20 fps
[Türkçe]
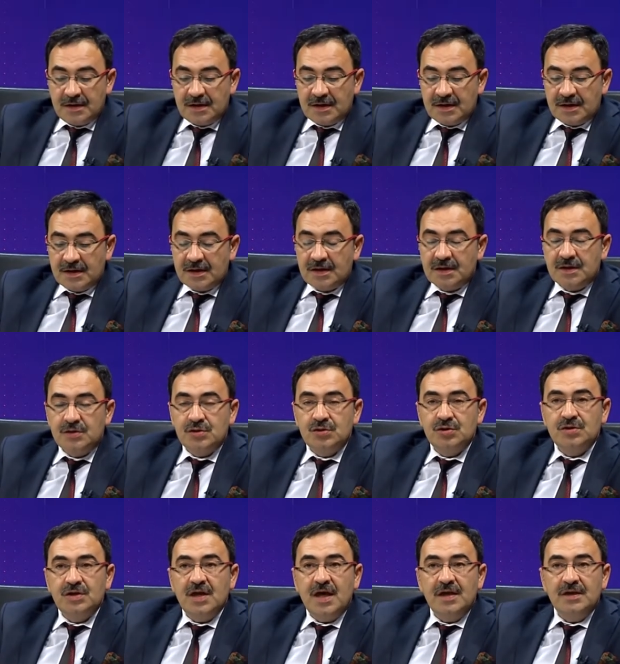e,
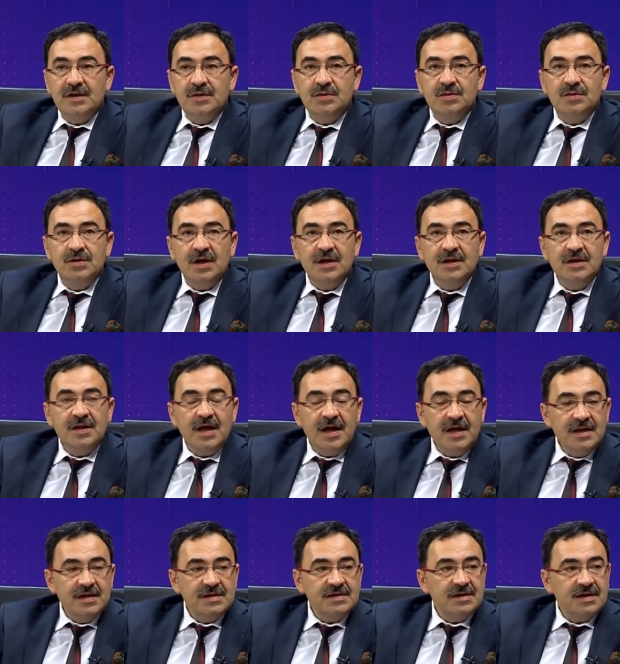dünyanın en
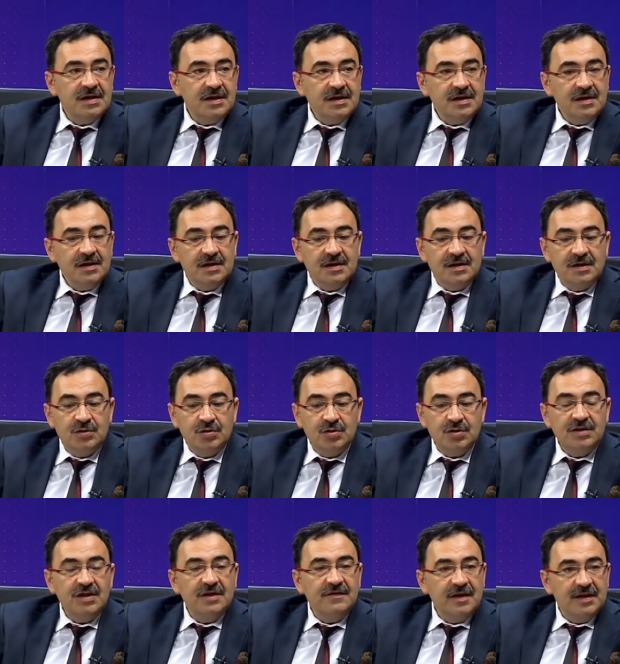eski e,
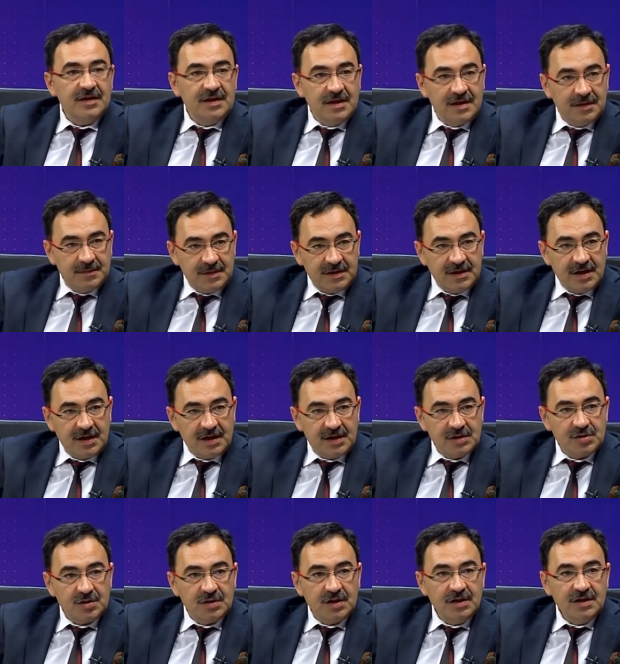Türk devletlerinden bir
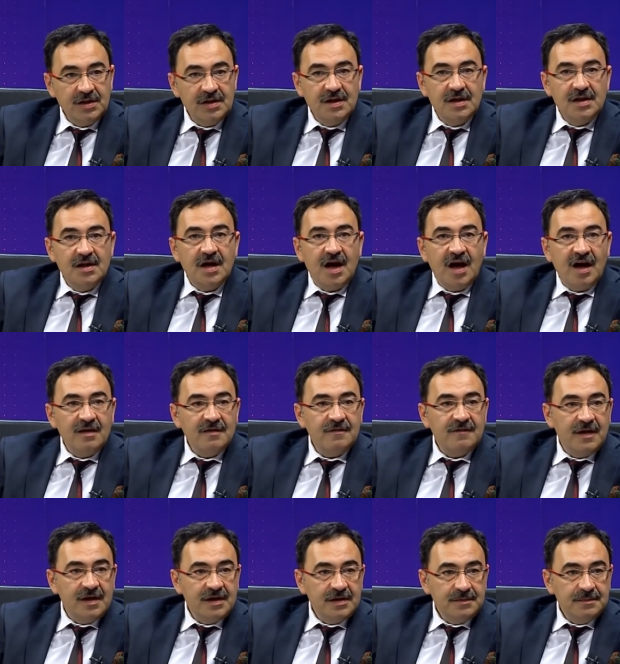tanesi olan
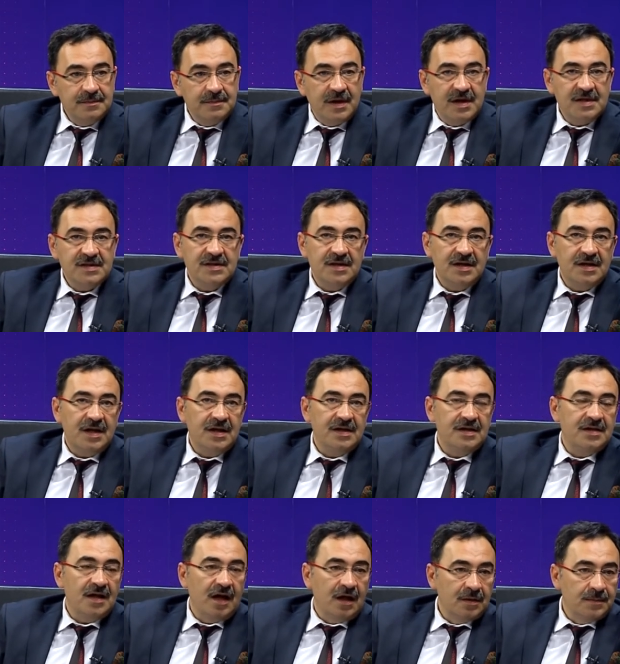Alvan, bazı yerlerde
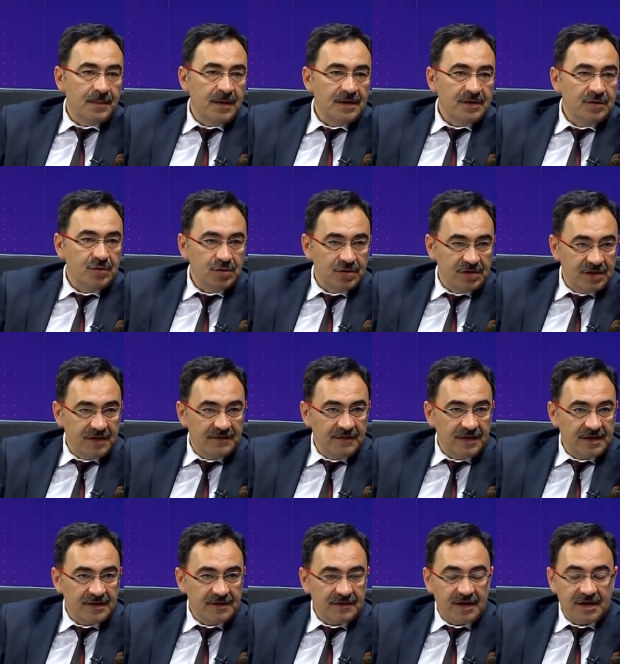de Alban Türk
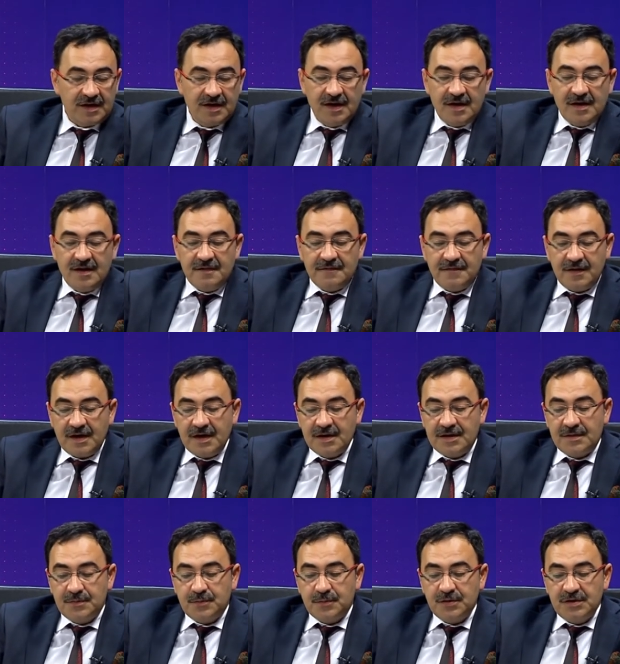devleti var. Hı hı. Fakat
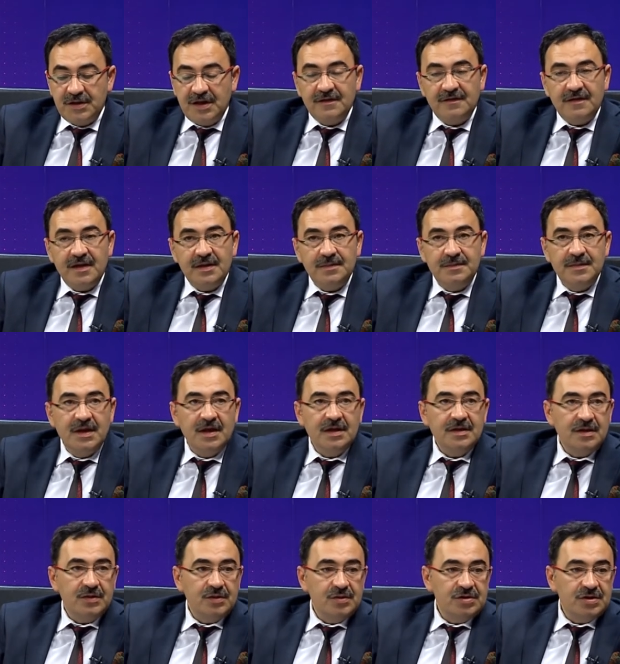bu devlet
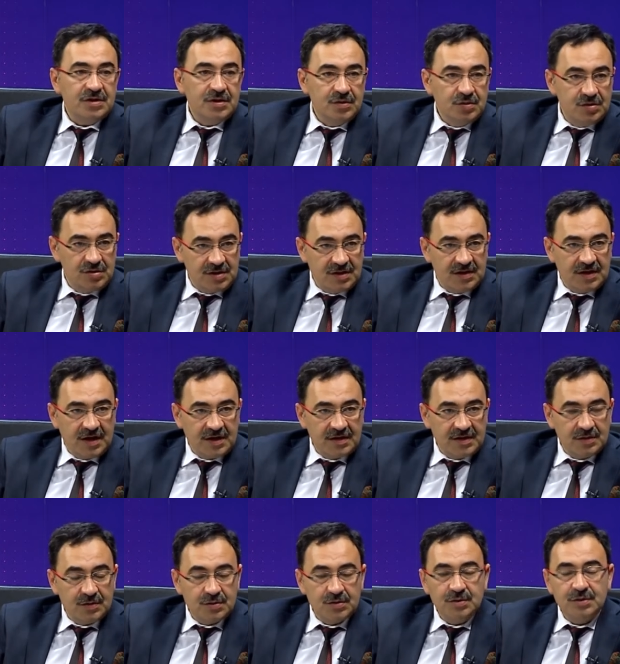milattan önceki yüzyıllarda
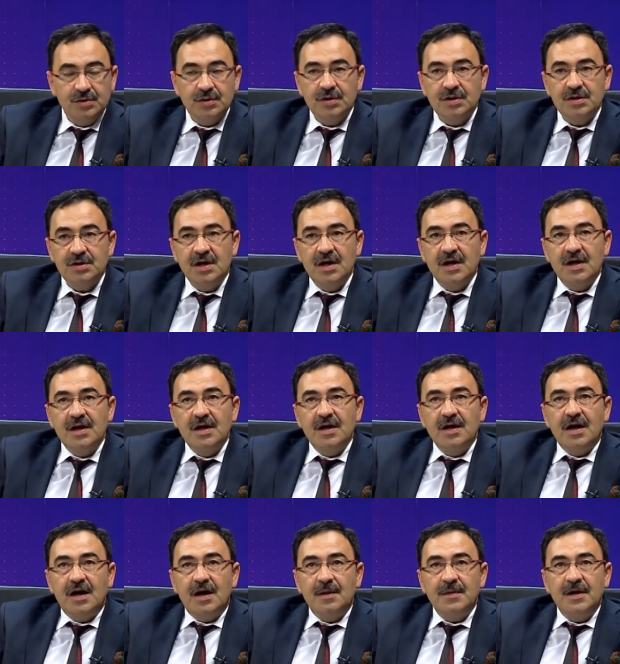kuruluyor
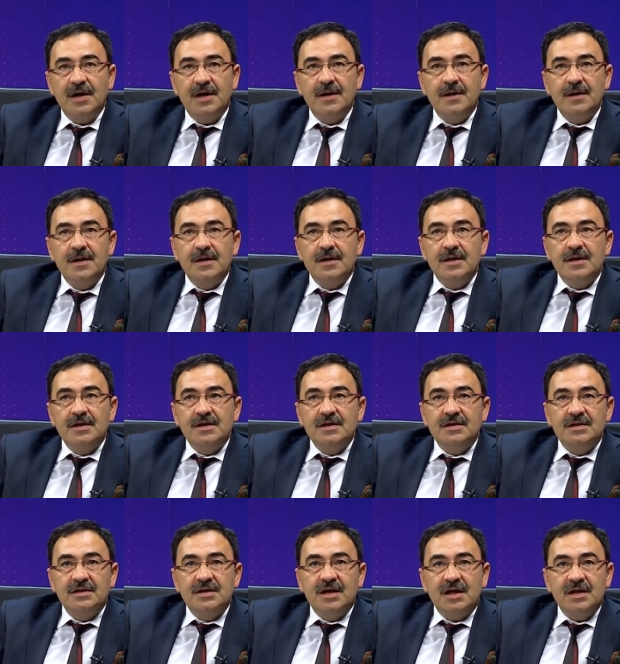ama
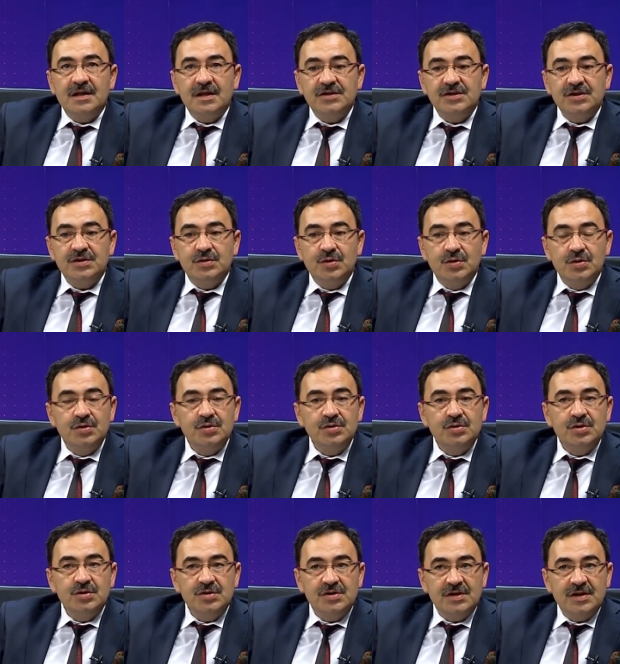yaklaşık 4.
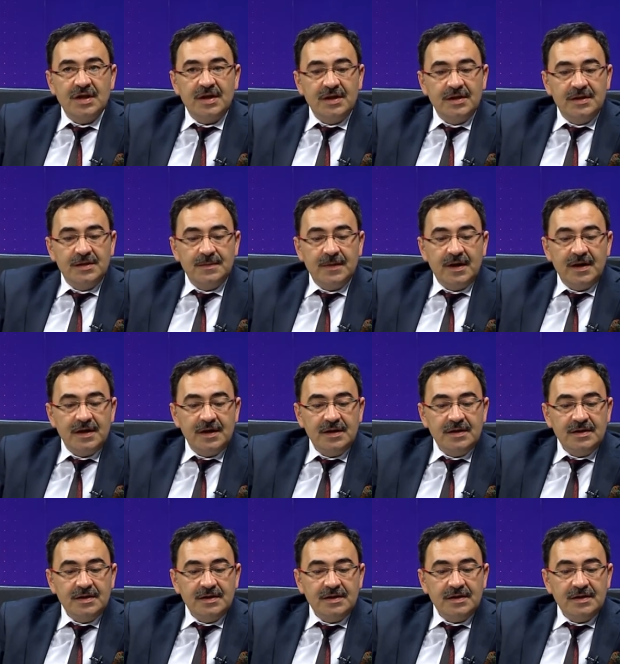yüzyıldan itibaren
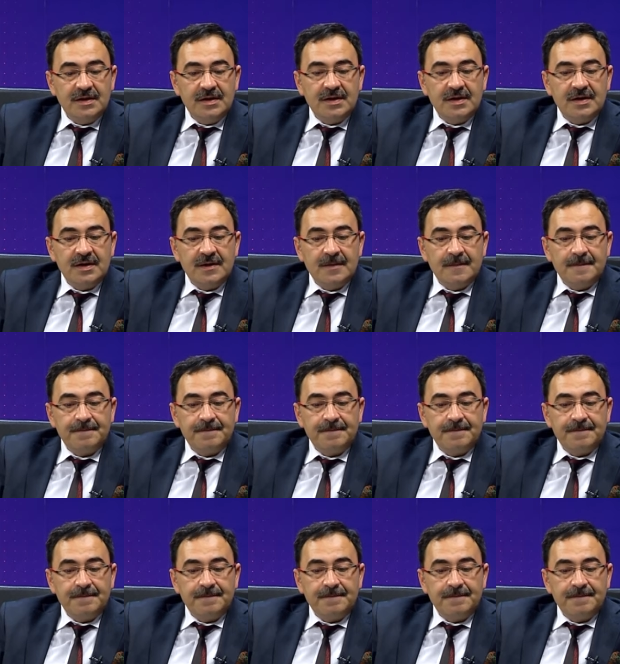e,